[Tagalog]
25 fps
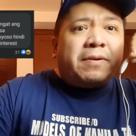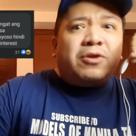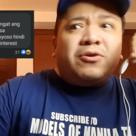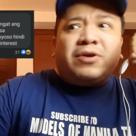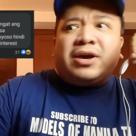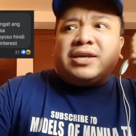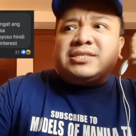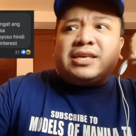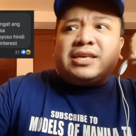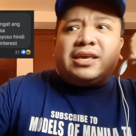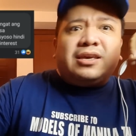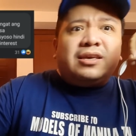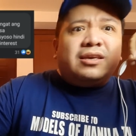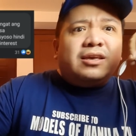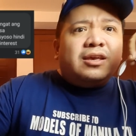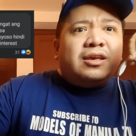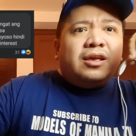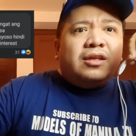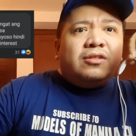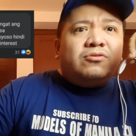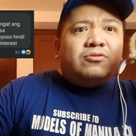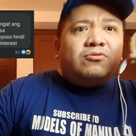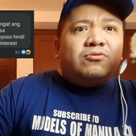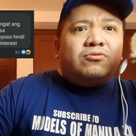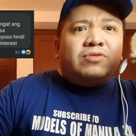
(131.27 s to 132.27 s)
Pero kasi
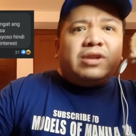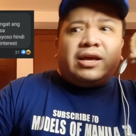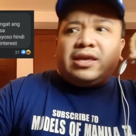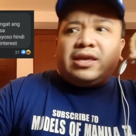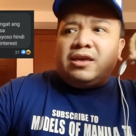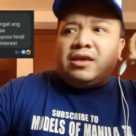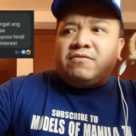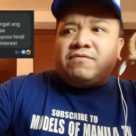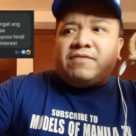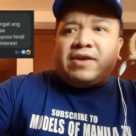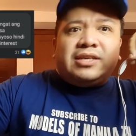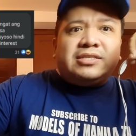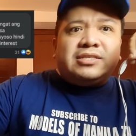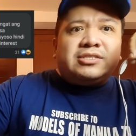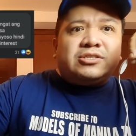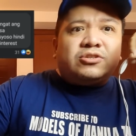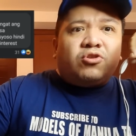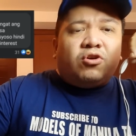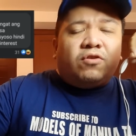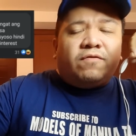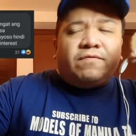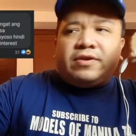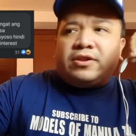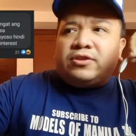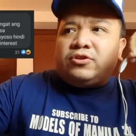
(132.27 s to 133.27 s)
nung naging vice
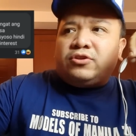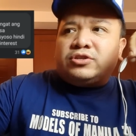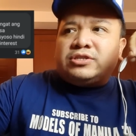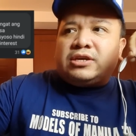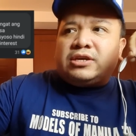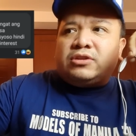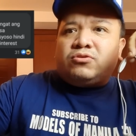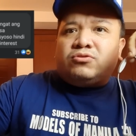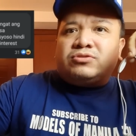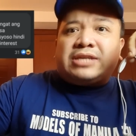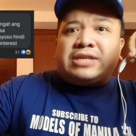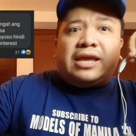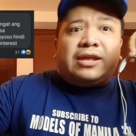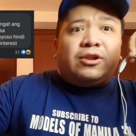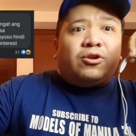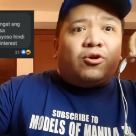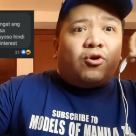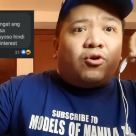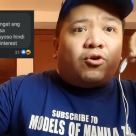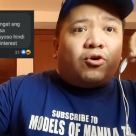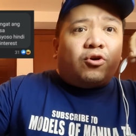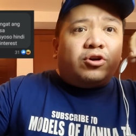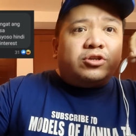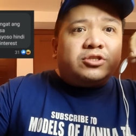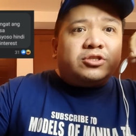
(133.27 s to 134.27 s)
governor siya nung sa
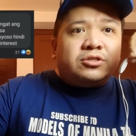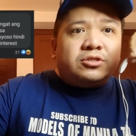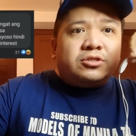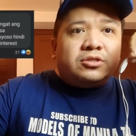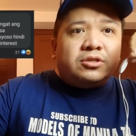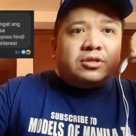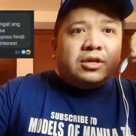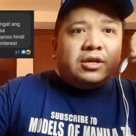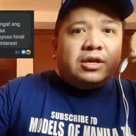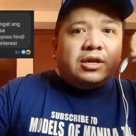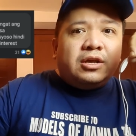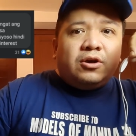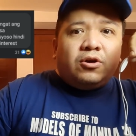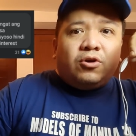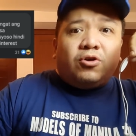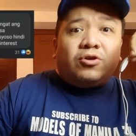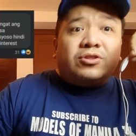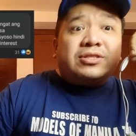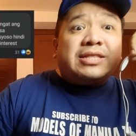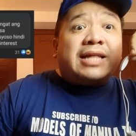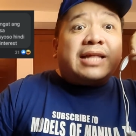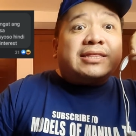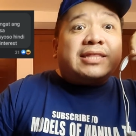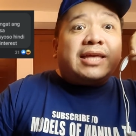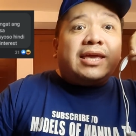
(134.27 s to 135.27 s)
Ilocos,
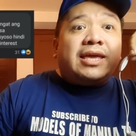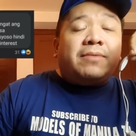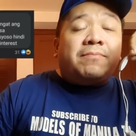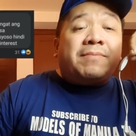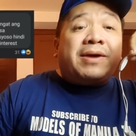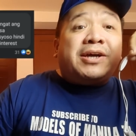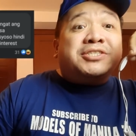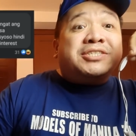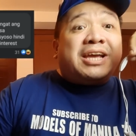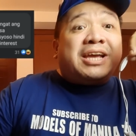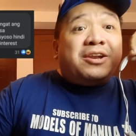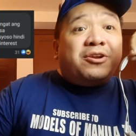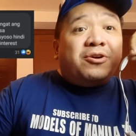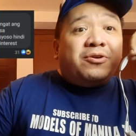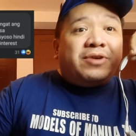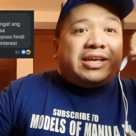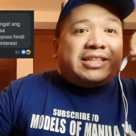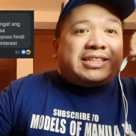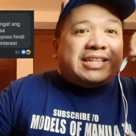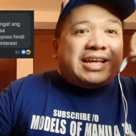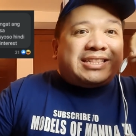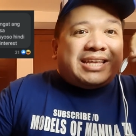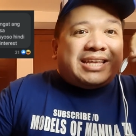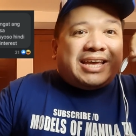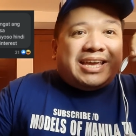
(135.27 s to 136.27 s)
o tatay, martial law
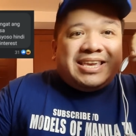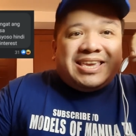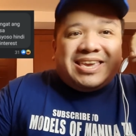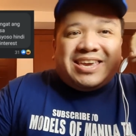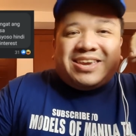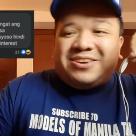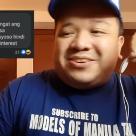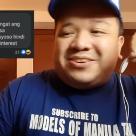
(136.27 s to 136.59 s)
eh, tatay.